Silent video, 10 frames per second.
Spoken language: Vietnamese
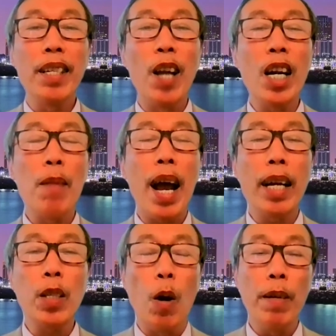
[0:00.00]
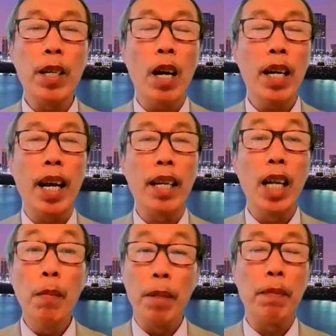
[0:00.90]
đó là ba cái chỗ phải nói là
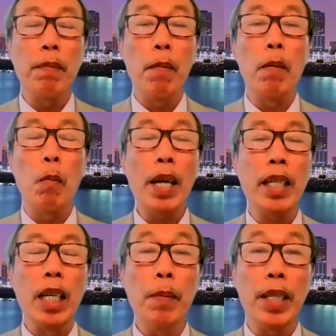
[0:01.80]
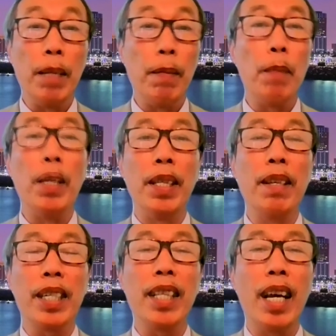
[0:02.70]
nếu mà mà bác sĩ mà nhìn vào bệnh
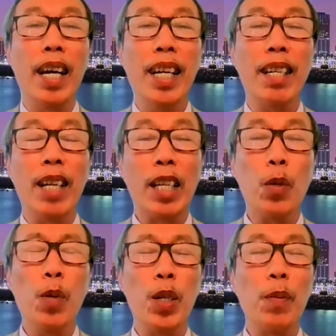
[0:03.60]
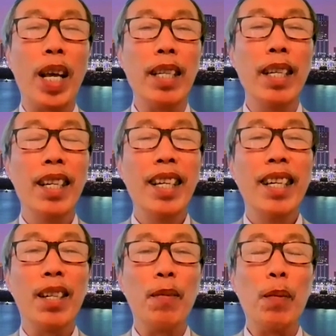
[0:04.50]
là kinh tế là chúng mình cũng thấy
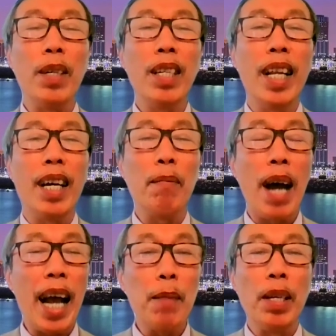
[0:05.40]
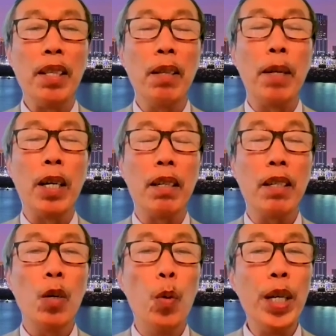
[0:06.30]
cũng đồng ý là ba cái bệnh mà
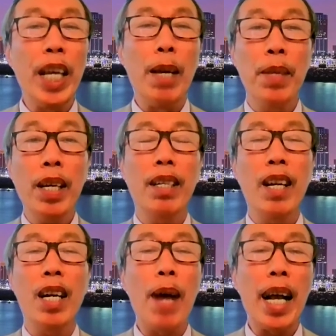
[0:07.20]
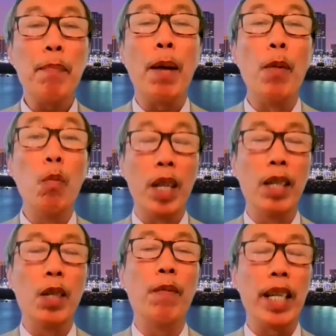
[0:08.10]
nó nguy hiểm nhất đó là ba cái mầm ung
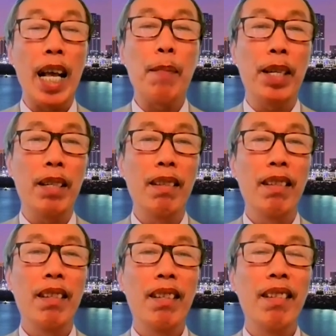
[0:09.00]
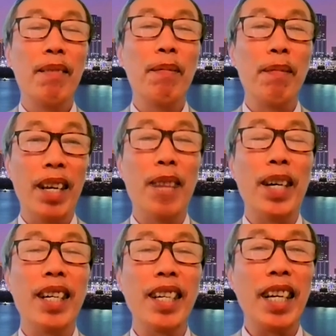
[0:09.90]
thư của Việt Nam à, mà